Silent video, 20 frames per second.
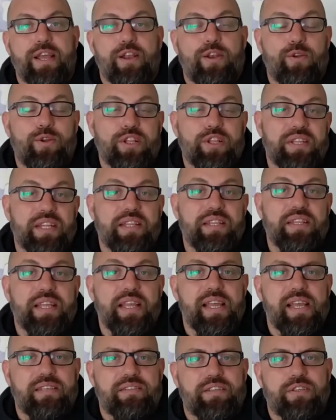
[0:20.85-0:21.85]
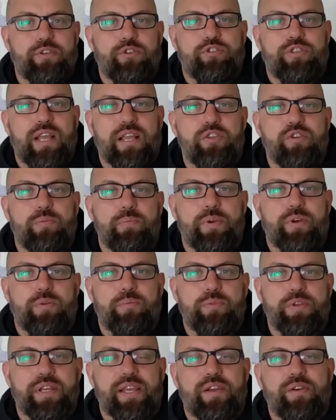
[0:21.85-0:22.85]
Lo intenté hace dos años, me
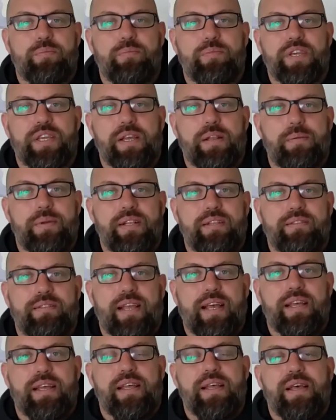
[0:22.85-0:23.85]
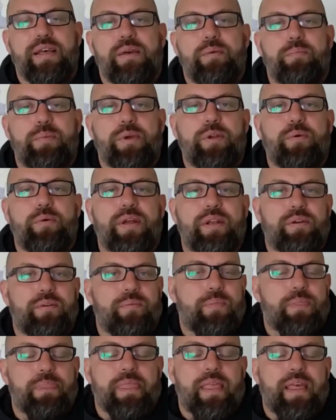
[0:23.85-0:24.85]
comuniqué con Miguel Belsa, pero bueno,
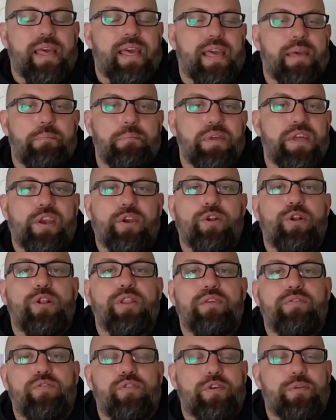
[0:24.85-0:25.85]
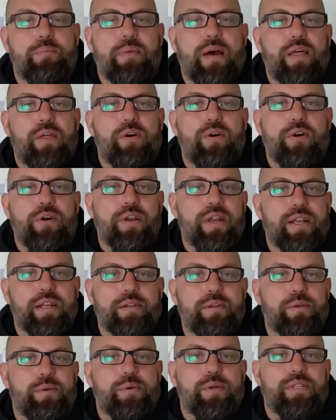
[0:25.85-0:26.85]
en mi rol de formador
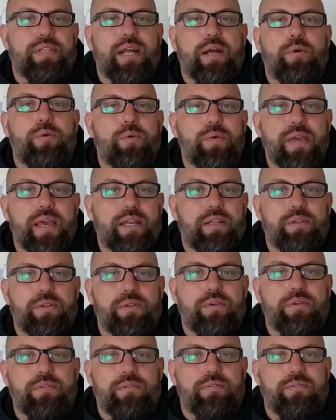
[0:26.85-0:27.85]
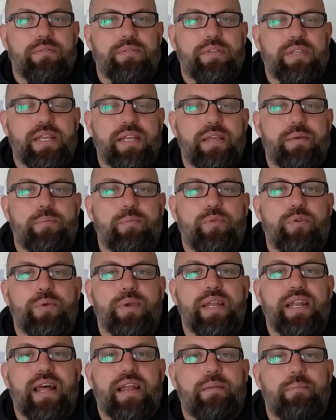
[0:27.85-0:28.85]
el club está cubierto, tiene muy
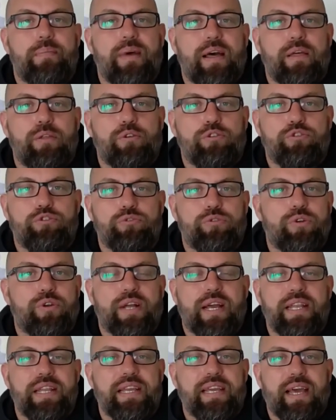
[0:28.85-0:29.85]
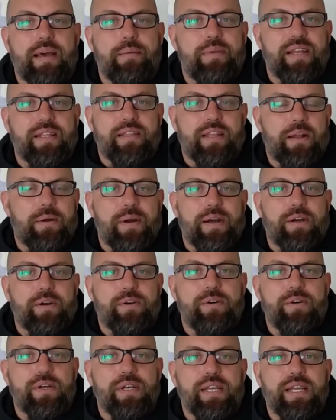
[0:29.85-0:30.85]
bien armado su organigrama de
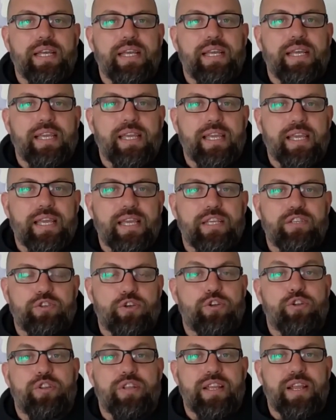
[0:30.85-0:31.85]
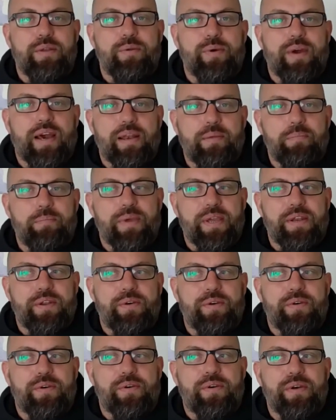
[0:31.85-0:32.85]
trabajo y yo no tenía lugar.
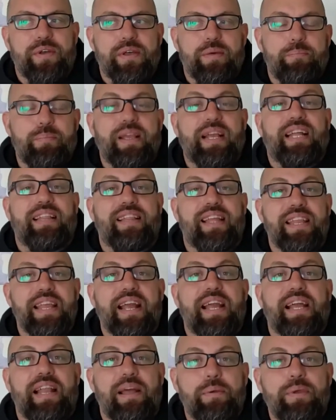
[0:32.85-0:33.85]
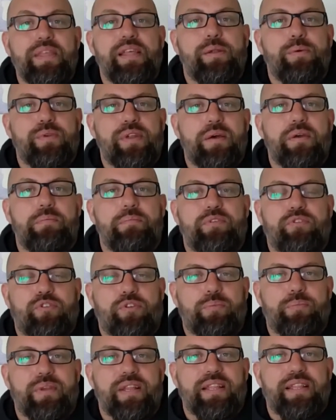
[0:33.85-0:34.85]
Pero me encantaría que la vida alguna vez me
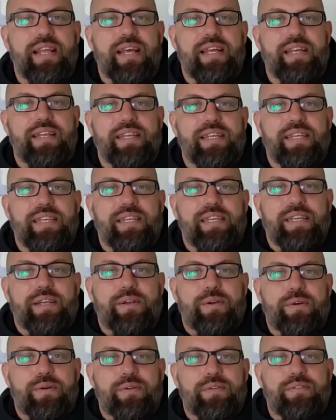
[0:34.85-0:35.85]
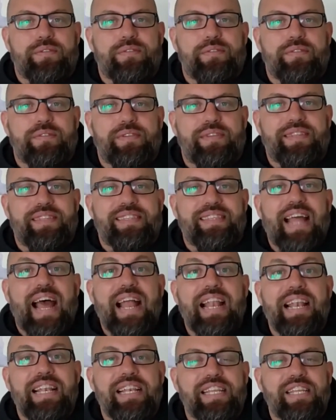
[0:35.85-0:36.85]
sorprenda con
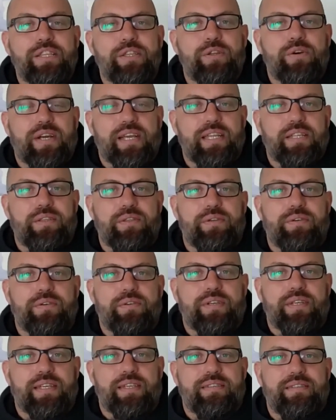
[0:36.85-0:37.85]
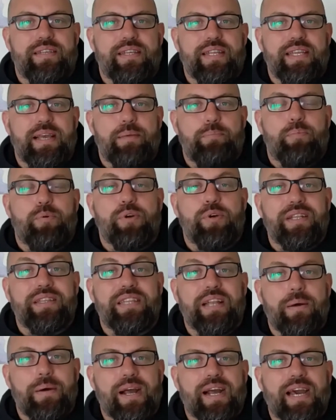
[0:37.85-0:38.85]
tan lindo gesto que sería poder
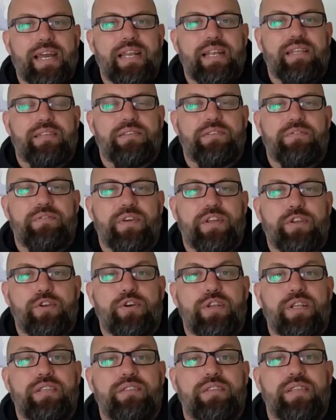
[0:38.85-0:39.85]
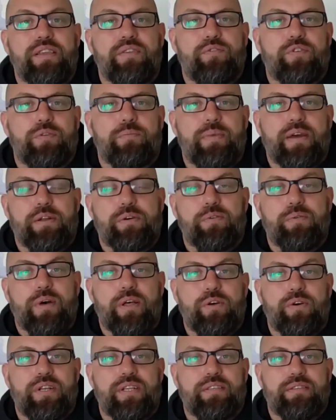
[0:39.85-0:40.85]
trabajar en las inferiores y formar
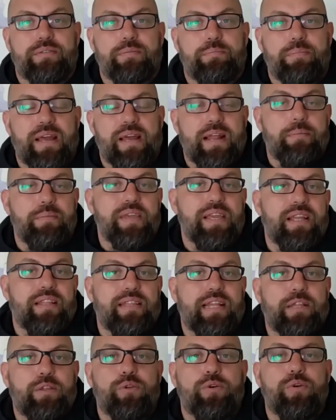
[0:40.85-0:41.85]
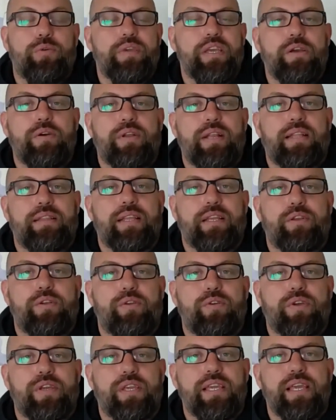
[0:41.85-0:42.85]
jugadores. Para mí está todo bien con la
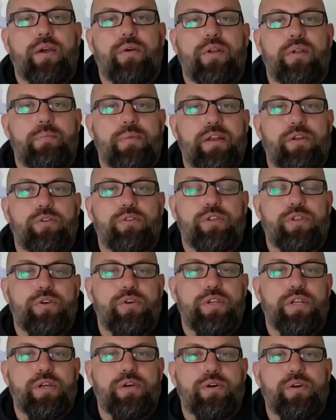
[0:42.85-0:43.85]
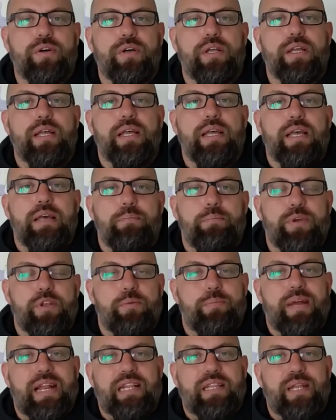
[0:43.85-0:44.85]
tecnología y con el marco teórico, pero
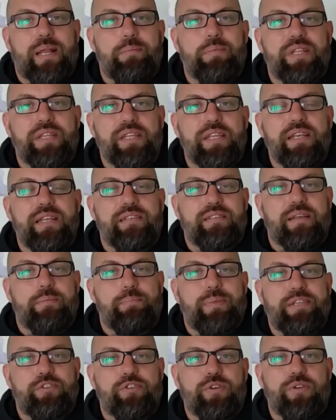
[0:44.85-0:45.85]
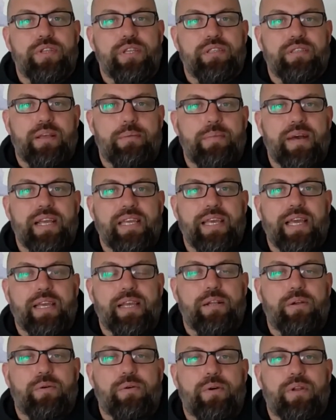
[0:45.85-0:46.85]
para transmitirle esa pasión y esa magia que
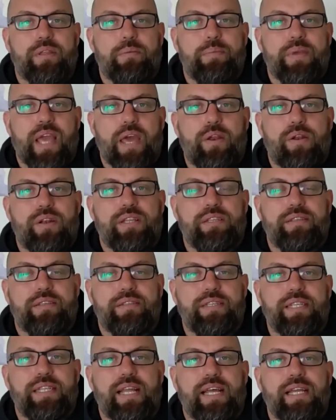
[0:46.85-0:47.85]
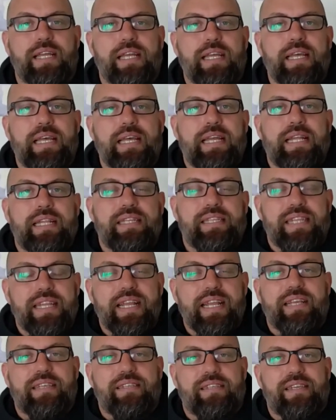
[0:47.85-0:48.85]
el jugador de Peñarol necesita,
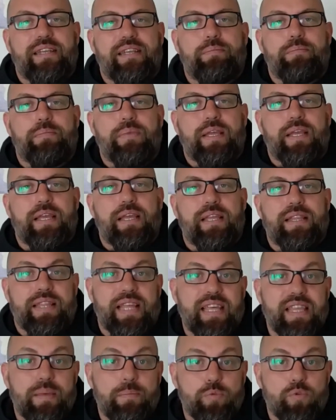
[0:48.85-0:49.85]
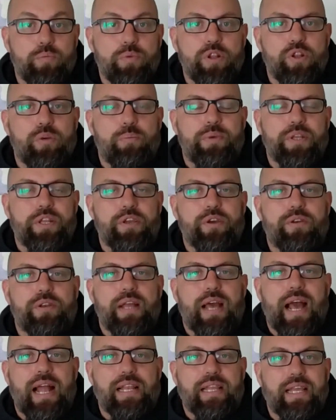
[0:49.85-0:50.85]
tiene que ser, eh, desde mi humilde opinión,
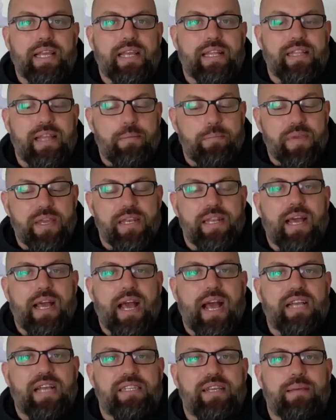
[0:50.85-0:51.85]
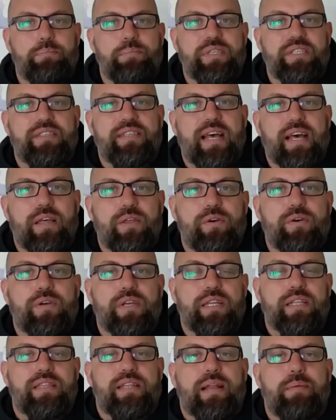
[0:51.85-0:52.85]
alguien que también haya pisado
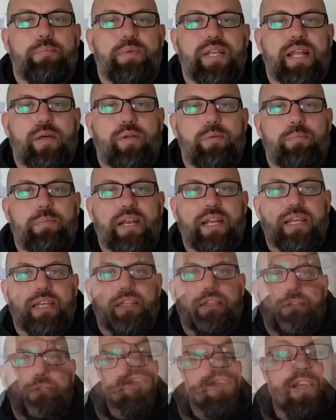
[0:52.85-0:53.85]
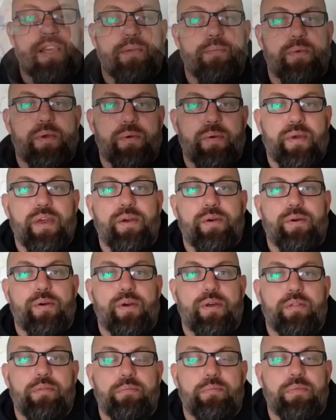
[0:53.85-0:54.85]
y transpirado el parquet. Sí, me veo
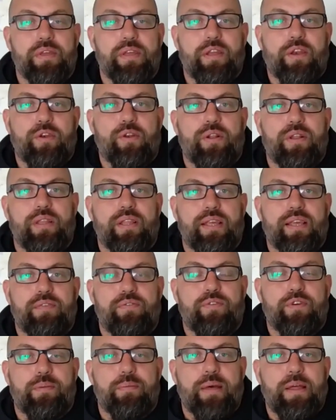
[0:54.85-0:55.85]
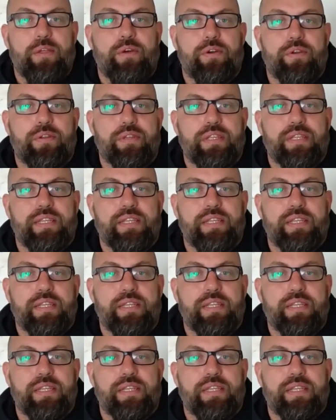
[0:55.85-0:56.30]
en mi rol de formador.